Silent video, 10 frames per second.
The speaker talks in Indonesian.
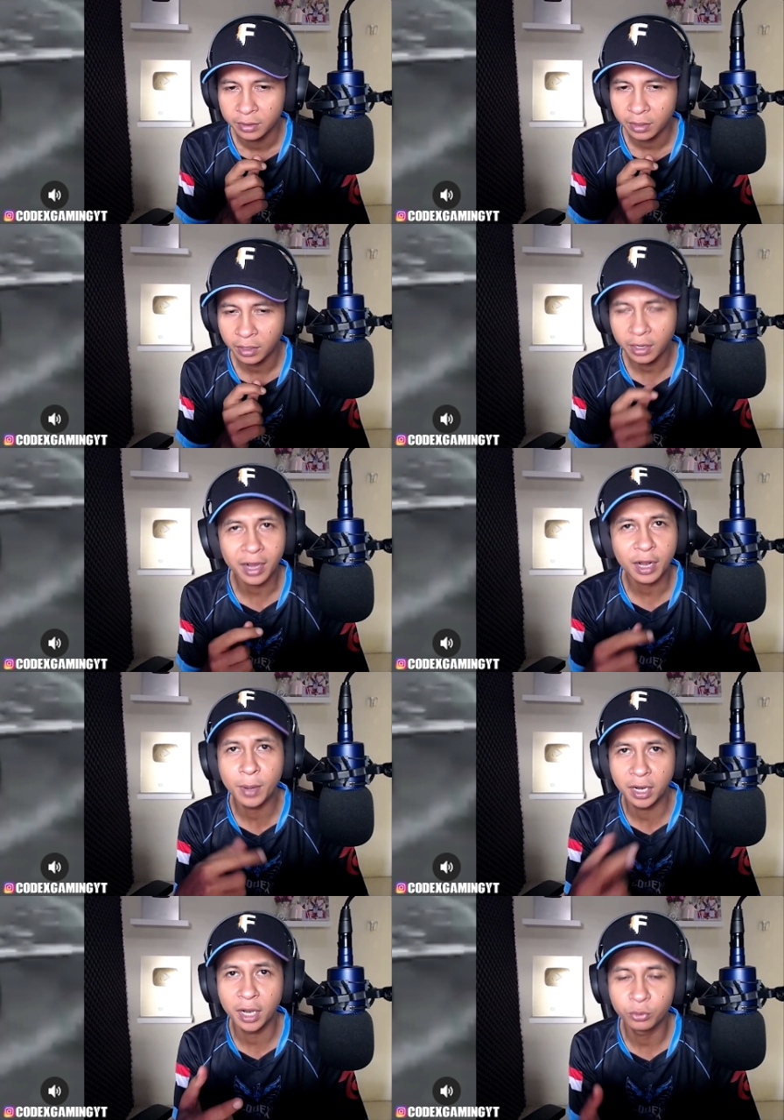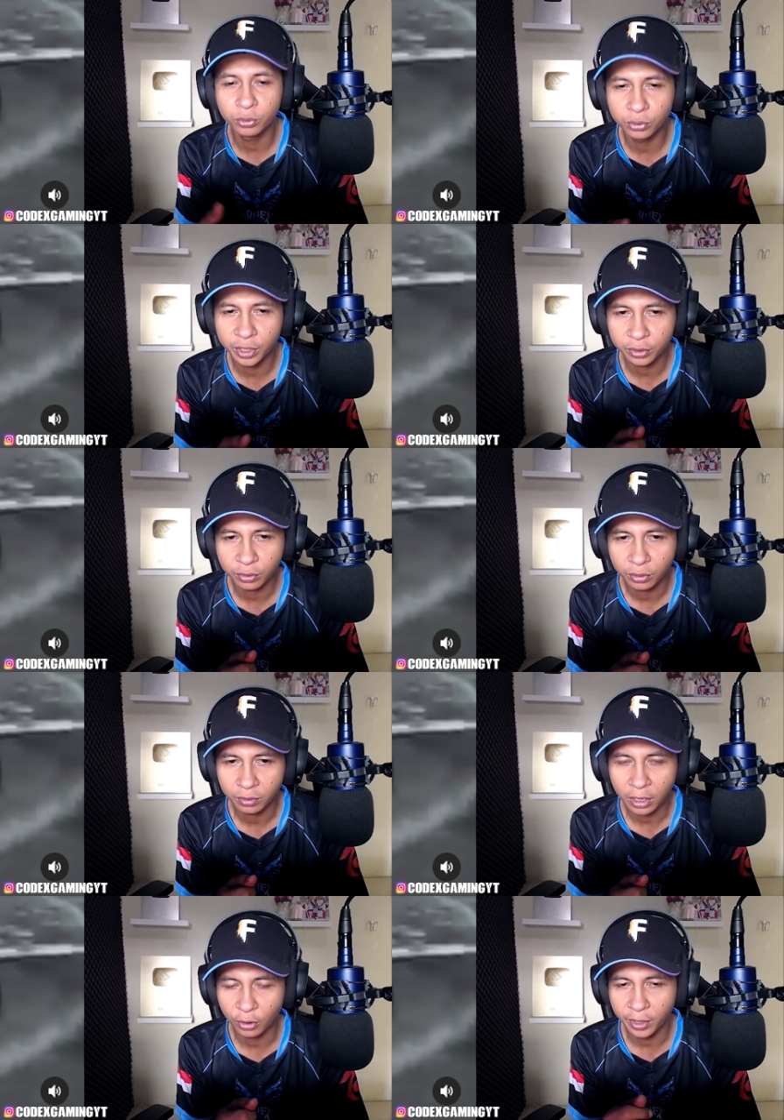karena nggak kena badan dulu gitu loh
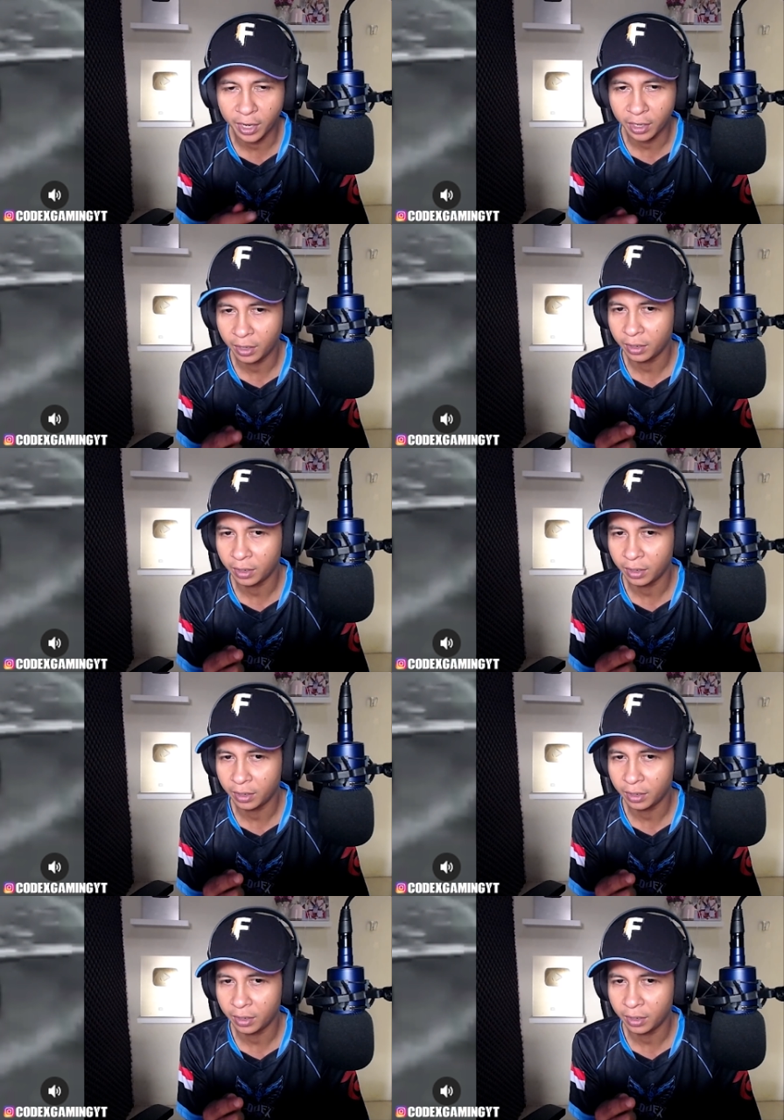kalau yang